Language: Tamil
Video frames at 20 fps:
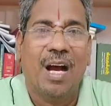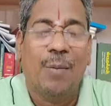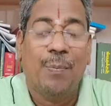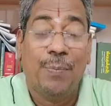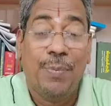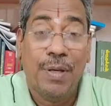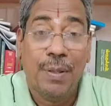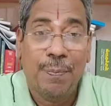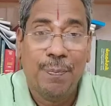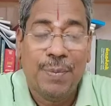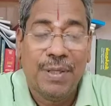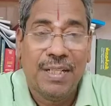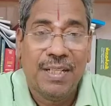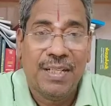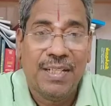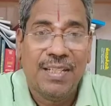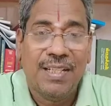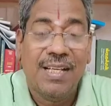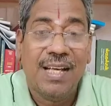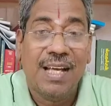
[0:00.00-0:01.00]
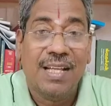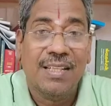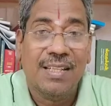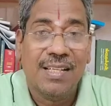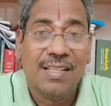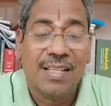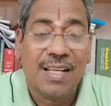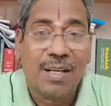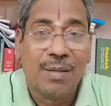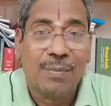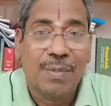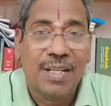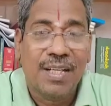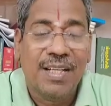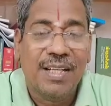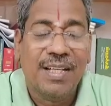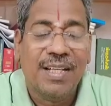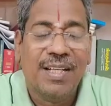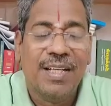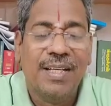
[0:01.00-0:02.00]
அப்படிப்பட்ட அந்த
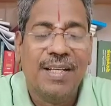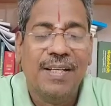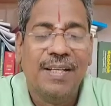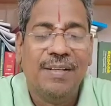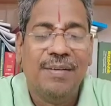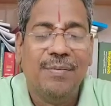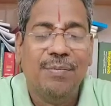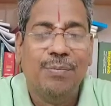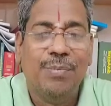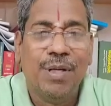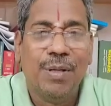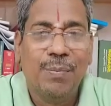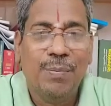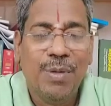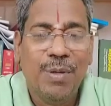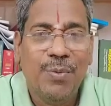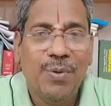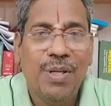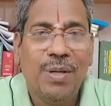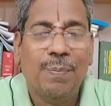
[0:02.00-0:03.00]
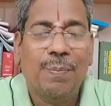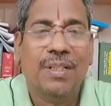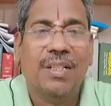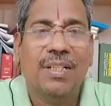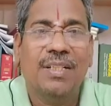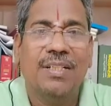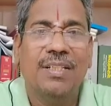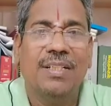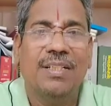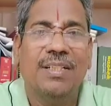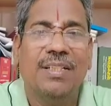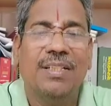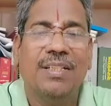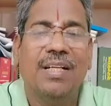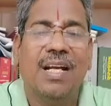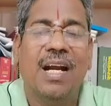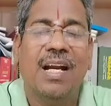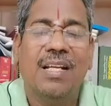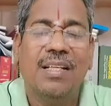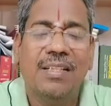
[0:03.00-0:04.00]
சரபங்கனை பிரம்மனுடைய பதத்துக்கு
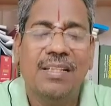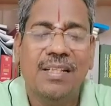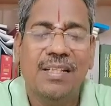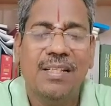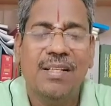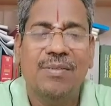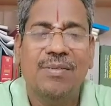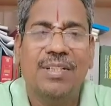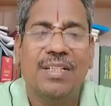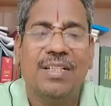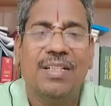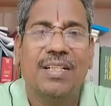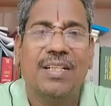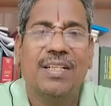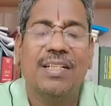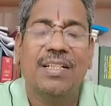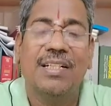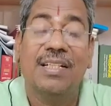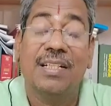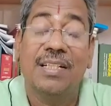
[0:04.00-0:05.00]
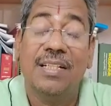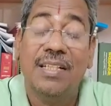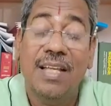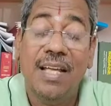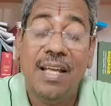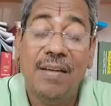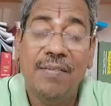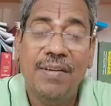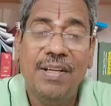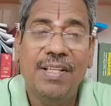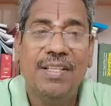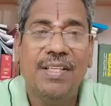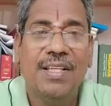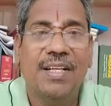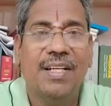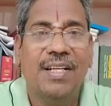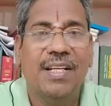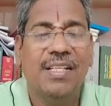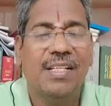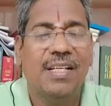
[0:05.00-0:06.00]
அழைத்து செல்வதற்காக
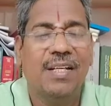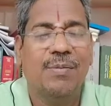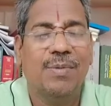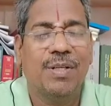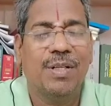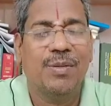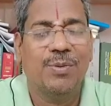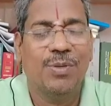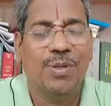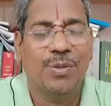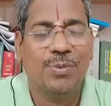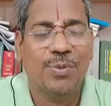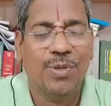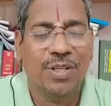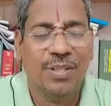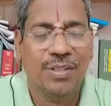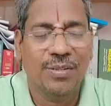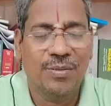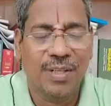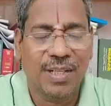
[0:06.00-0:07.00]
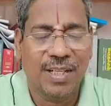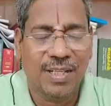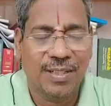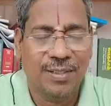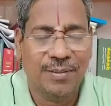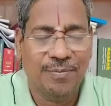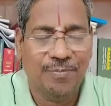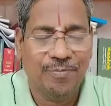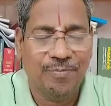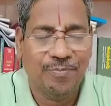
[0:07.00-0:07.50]
தேவேந்திரனே சரபங்கனுடைய குடிலுக்கு வராரு